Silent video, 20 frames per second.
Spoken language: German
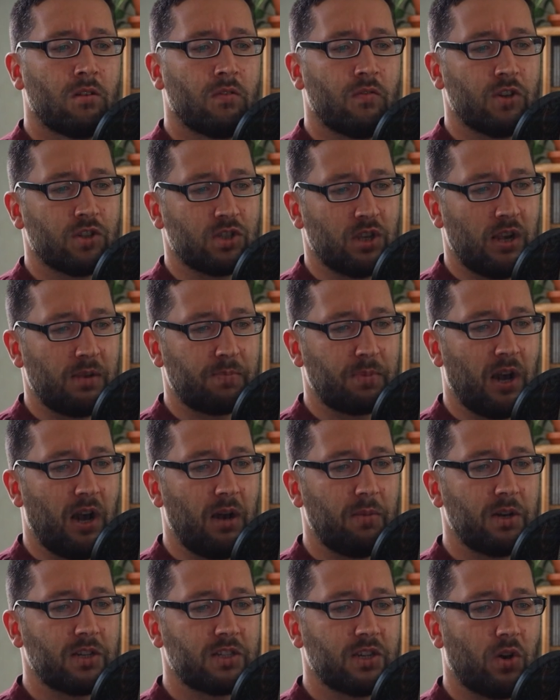weshalb
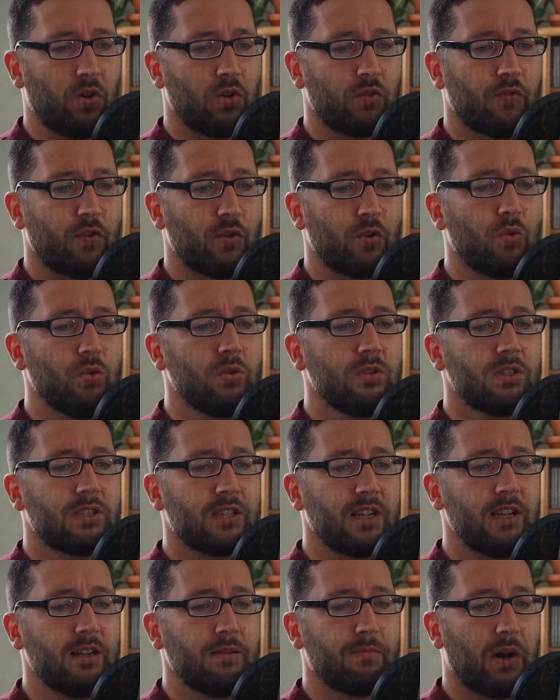Karmatown von
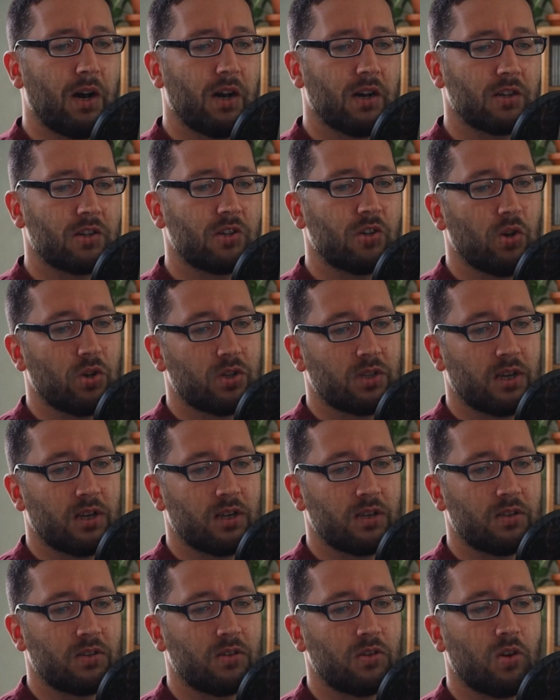unzählbaren
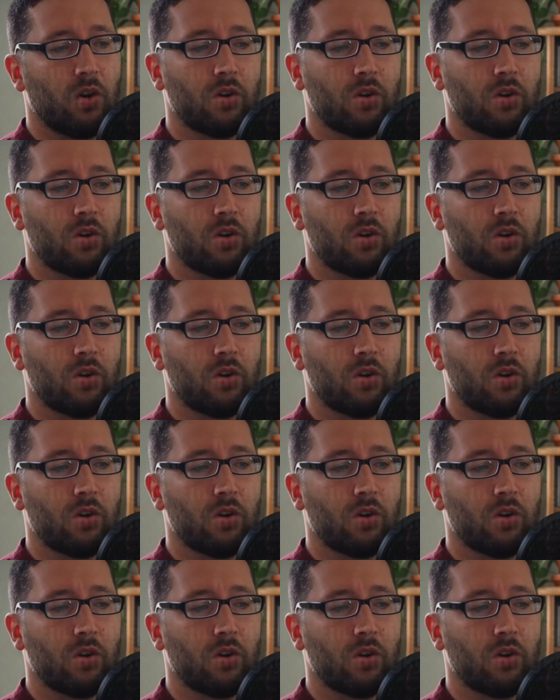Göttern,